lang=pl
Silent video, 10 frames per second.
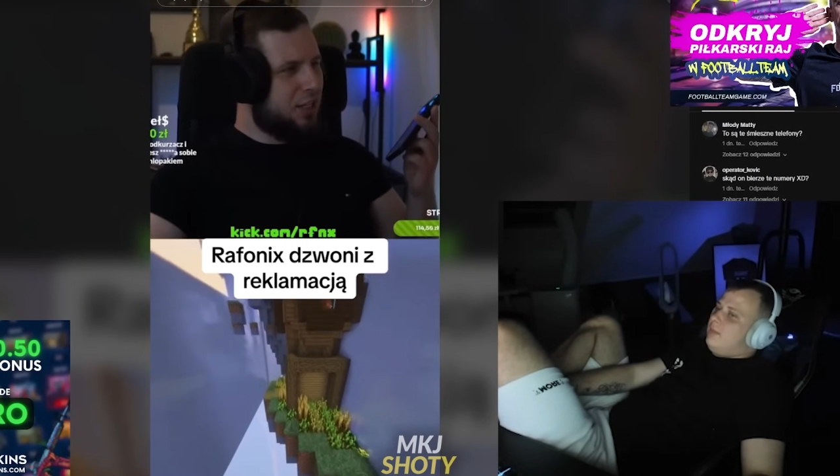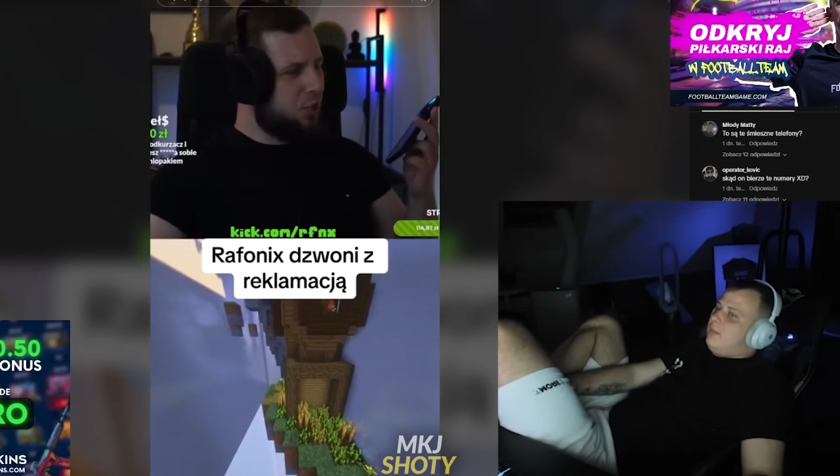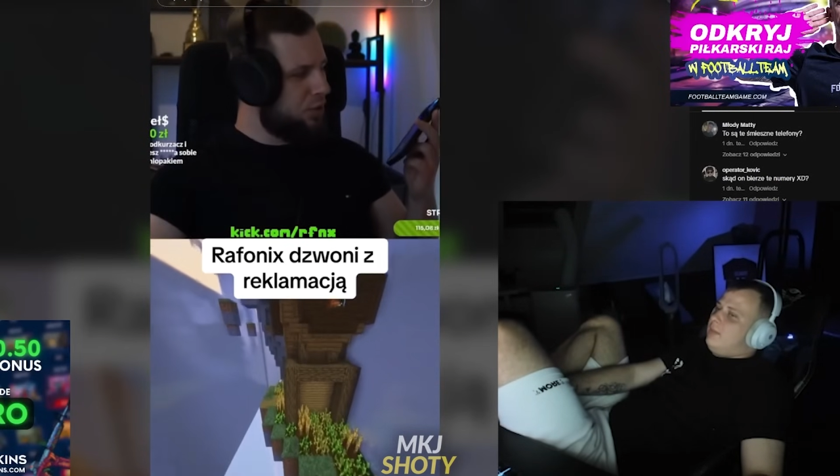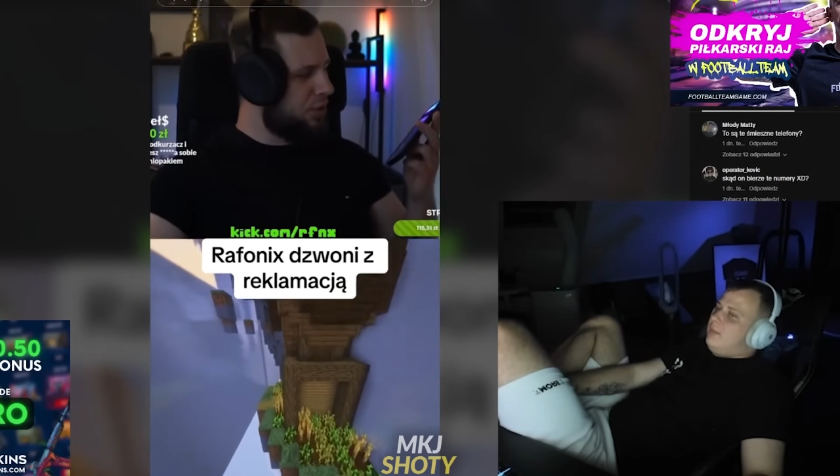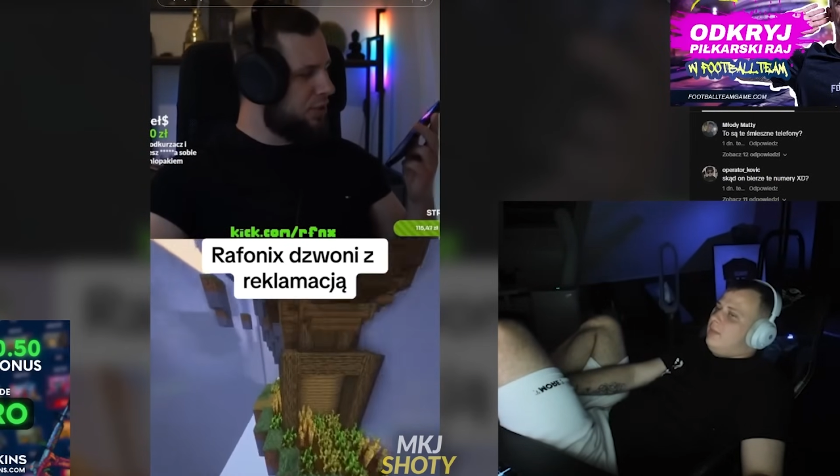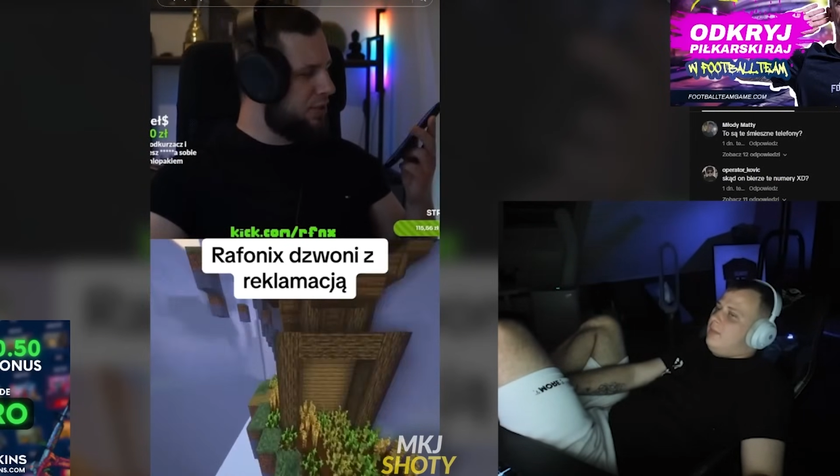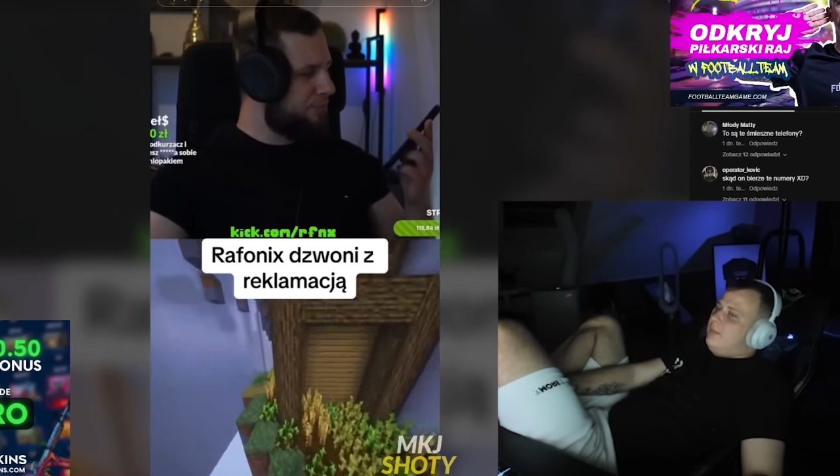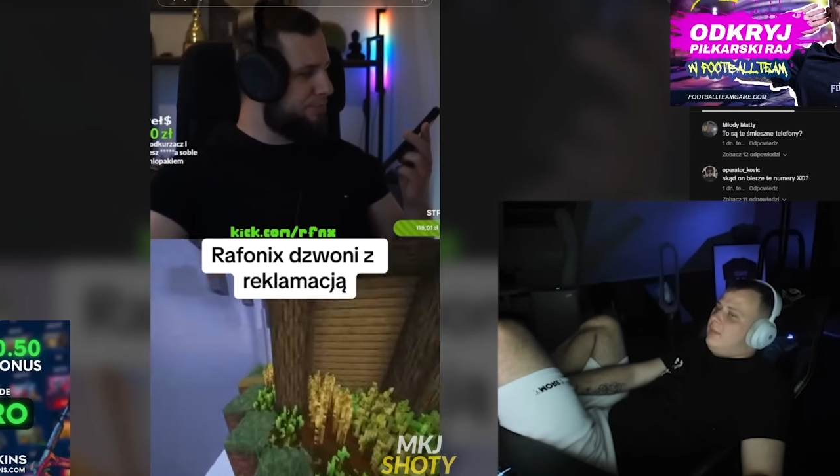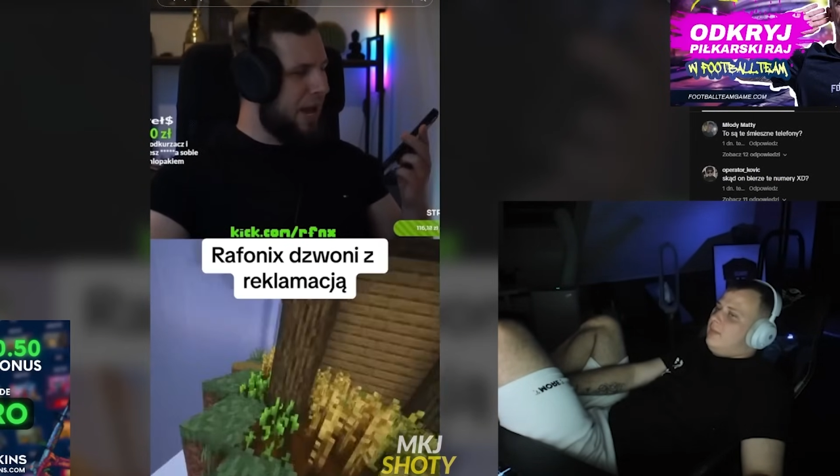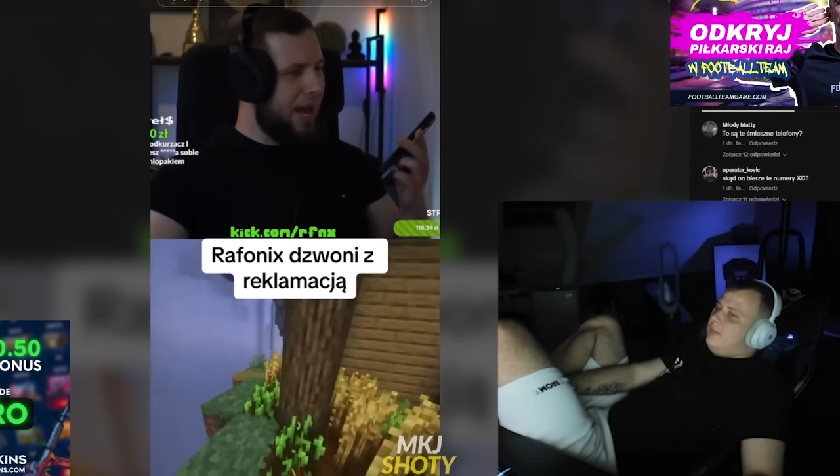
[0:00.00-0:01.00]
chuju
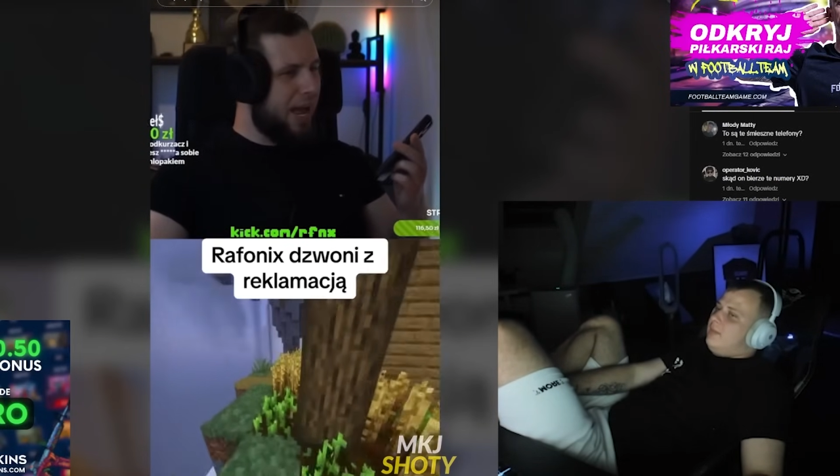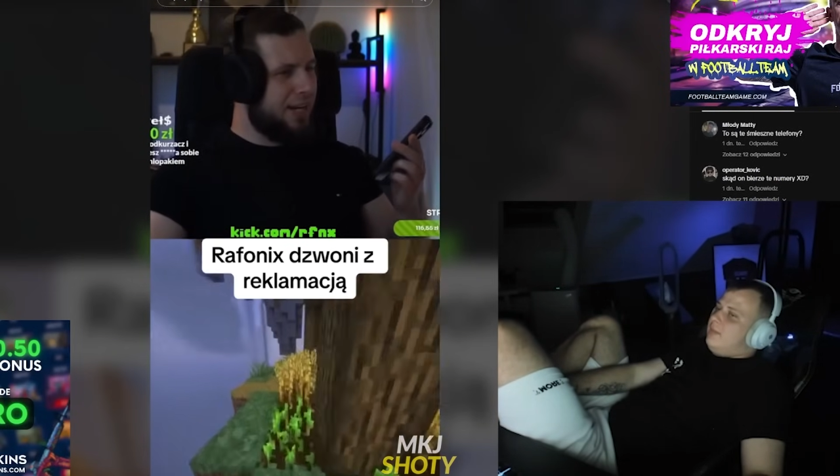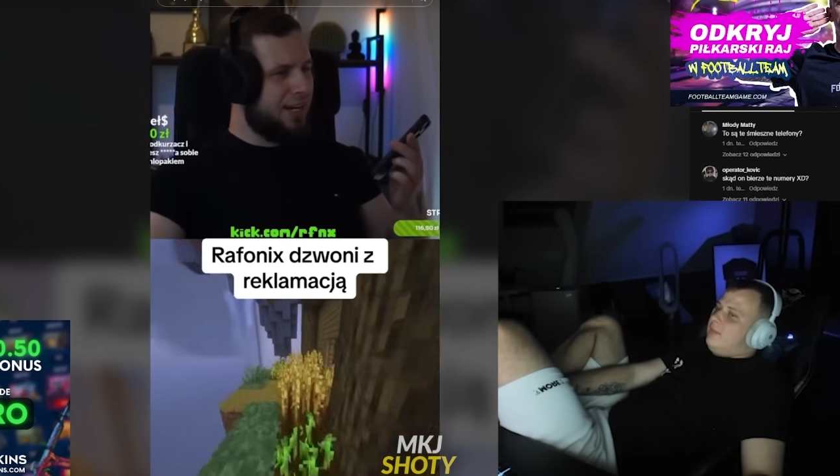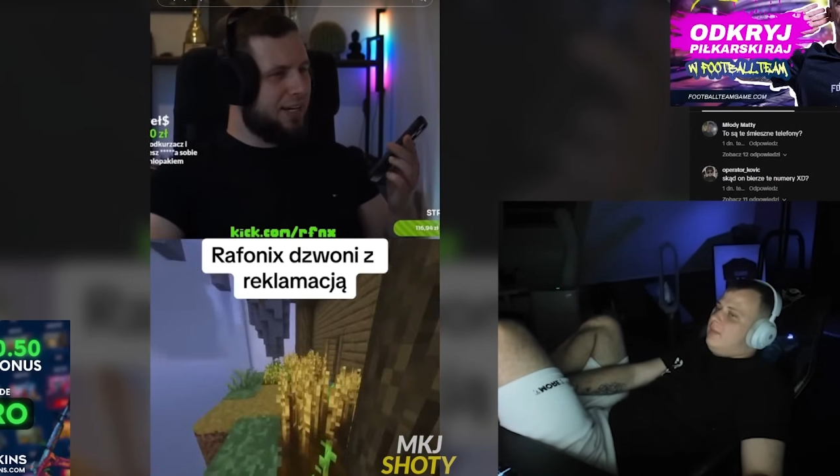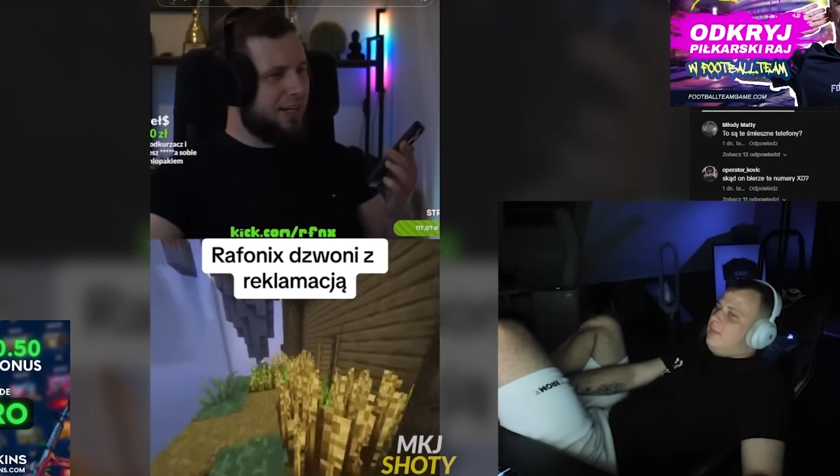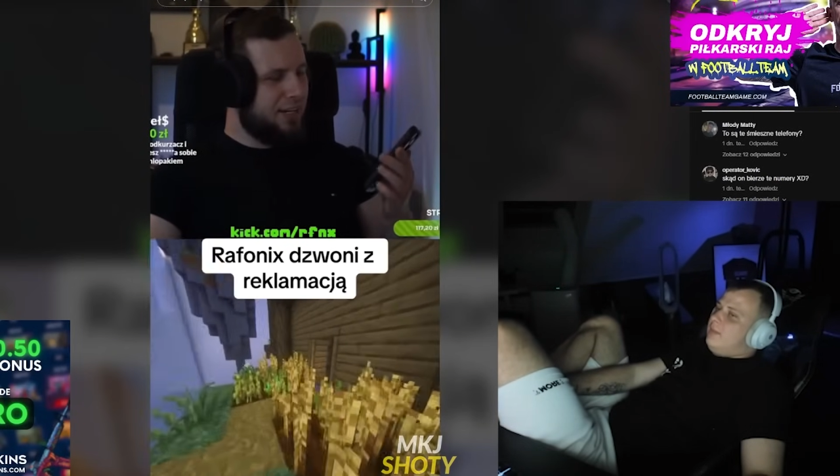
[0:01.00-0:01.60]
jebany.